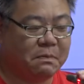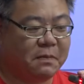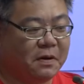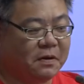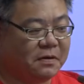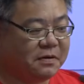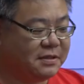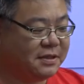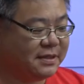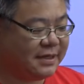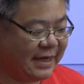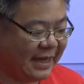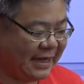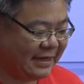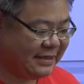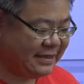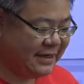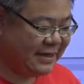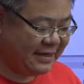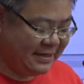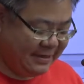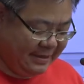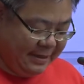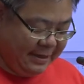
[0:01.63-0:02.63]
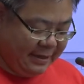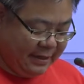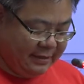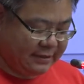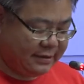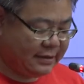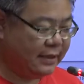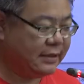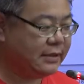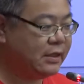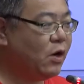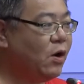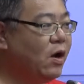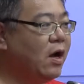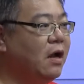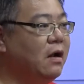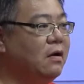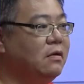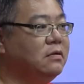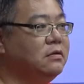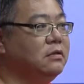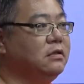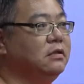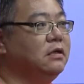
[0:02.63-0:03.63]
不好意思，感谢陈娇雅
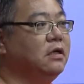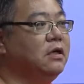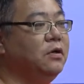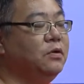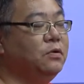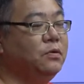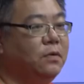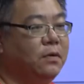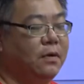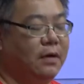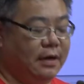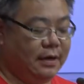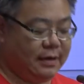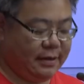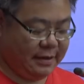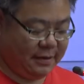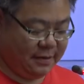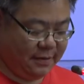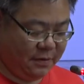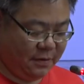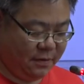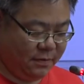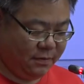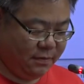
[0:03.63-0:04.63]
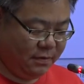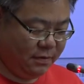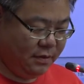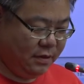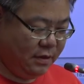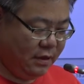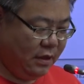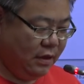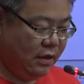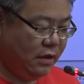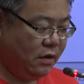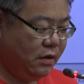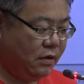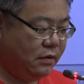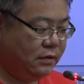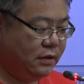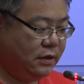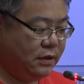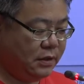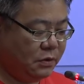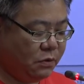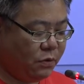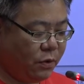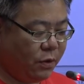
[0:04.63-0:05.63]
老师 Q 我啊，然后
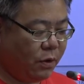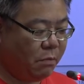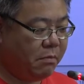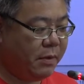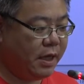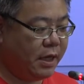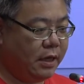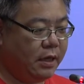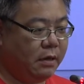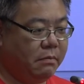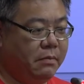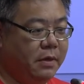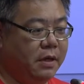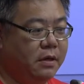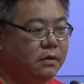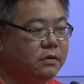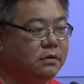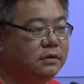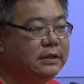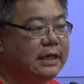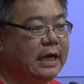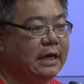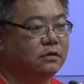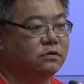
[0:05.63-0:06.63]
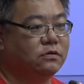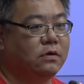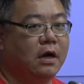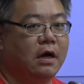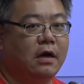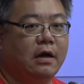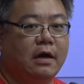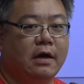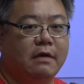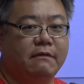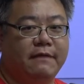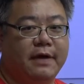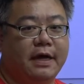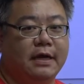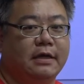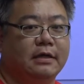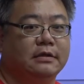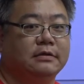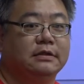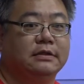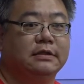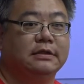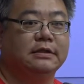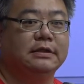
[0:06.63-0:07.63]
其实我原本也没有想说要来发
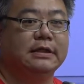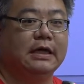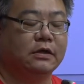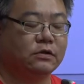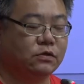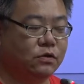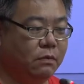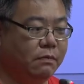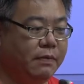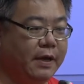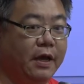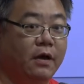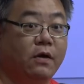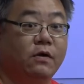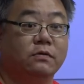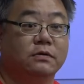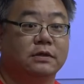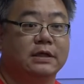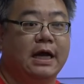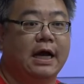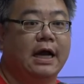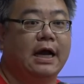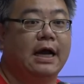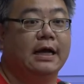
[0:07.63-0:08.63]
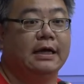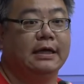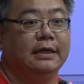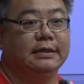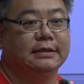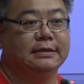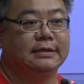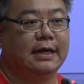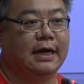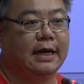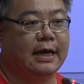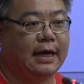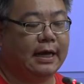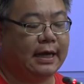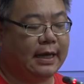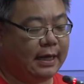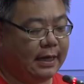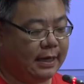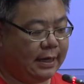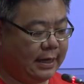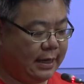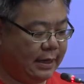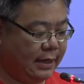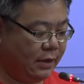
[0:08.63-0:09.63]
言，只是想说陪红香阿姨上来
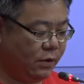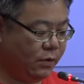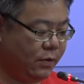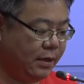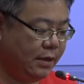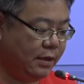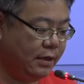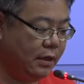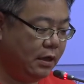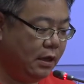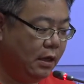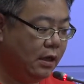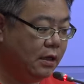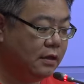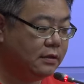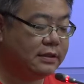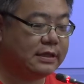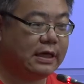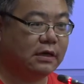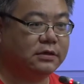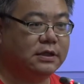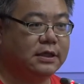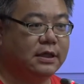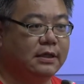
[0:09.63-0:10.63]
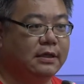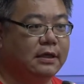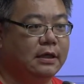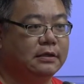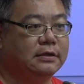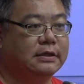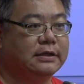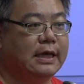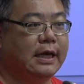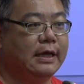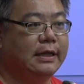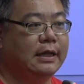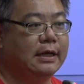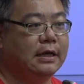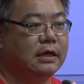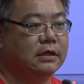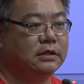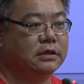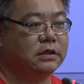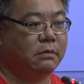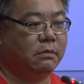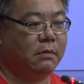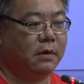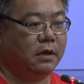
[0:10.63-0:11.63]
看看。因为早些年在那个
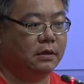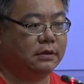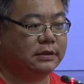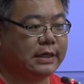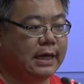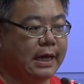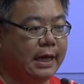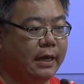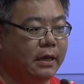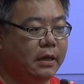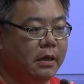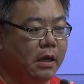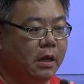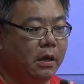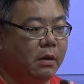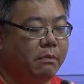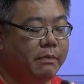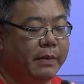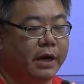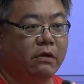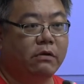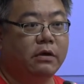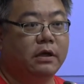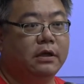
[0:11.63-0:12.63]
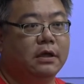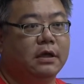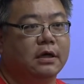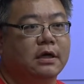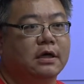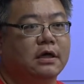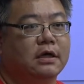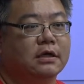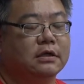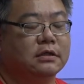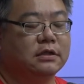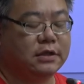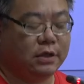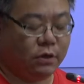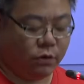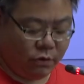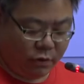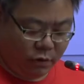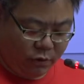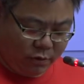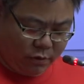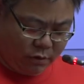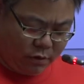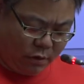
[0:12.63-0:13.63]
什么，在苗栗的各个社
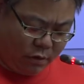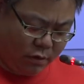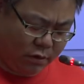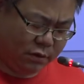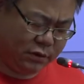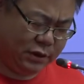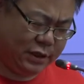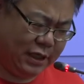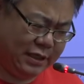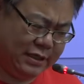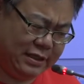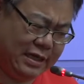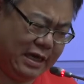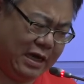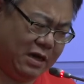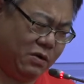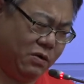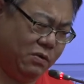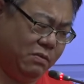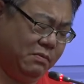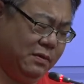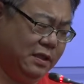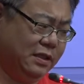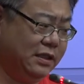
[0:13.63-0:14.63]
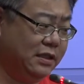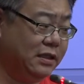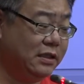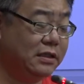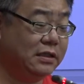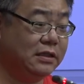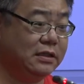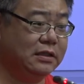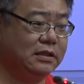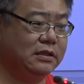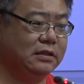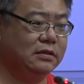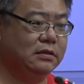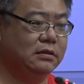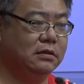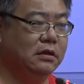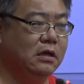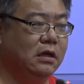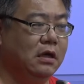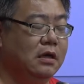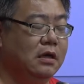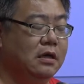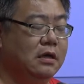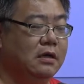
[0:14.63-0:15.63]
会运动现场，我们其实是
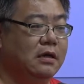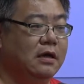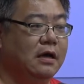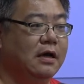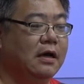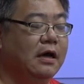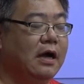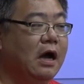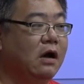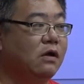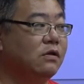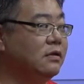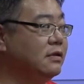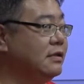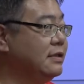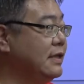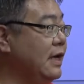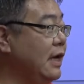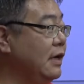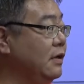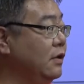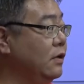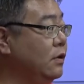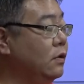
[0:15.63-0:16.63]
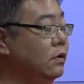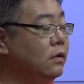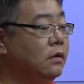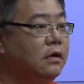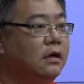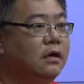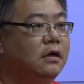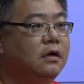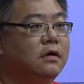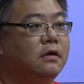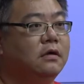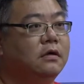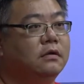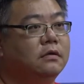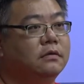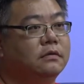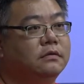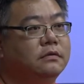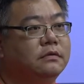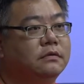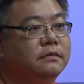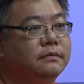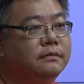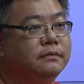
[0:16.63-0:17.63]
很好的战友。然后
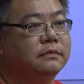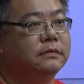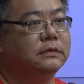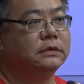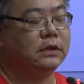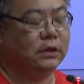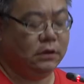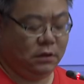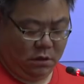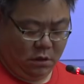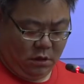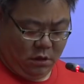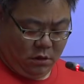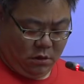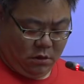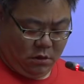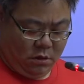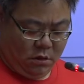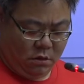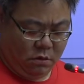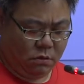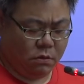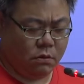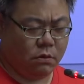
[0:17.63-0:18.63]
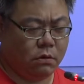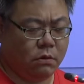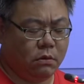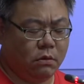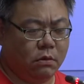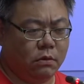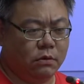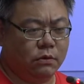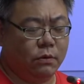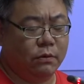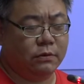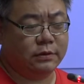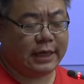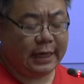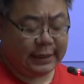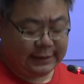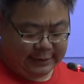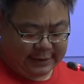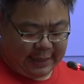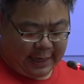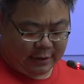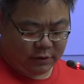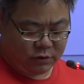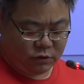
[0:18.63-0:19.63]
我我在
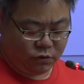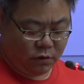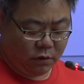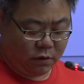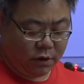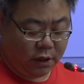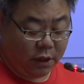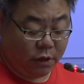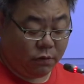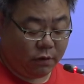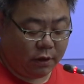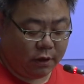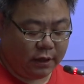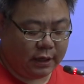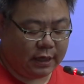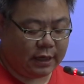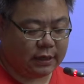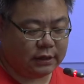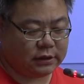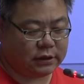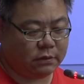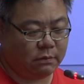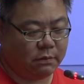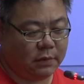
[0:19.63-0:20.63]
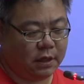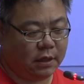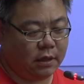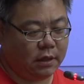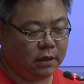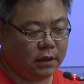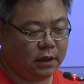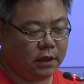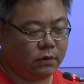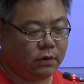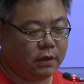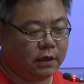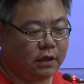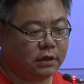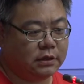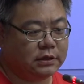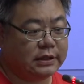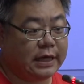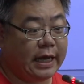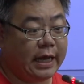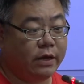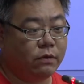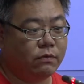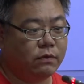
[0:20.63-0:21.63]
想说，因为那个什么，因为
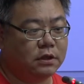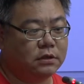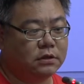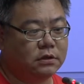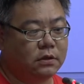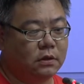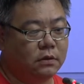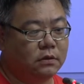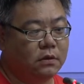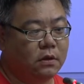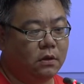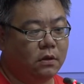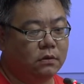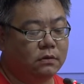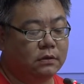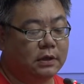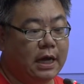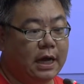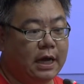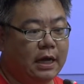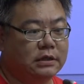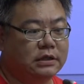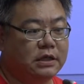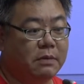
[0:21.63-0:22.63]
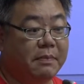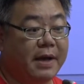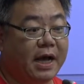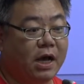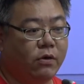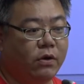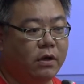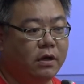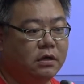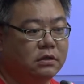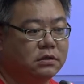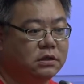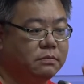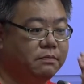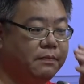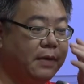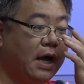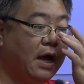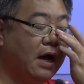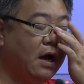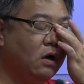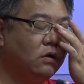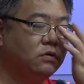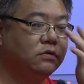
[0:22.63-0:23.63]
蔡英文总统大概在八月二十
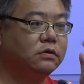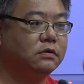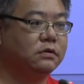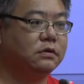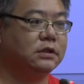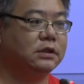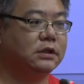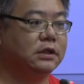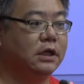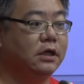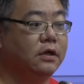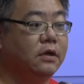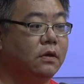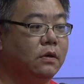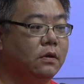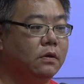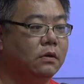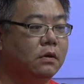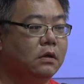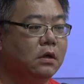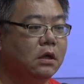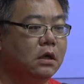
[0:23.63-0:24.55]
八号就直接用